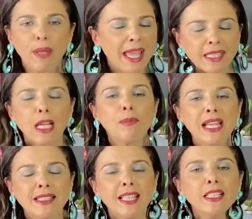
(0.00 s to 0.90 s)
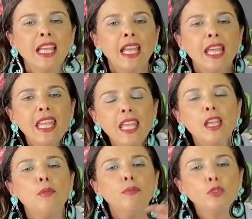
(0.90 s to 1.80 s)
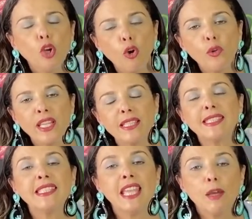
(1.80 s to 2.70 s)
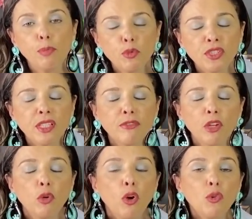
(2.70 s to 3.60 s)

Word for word: pega mais nele e doe, se é possível,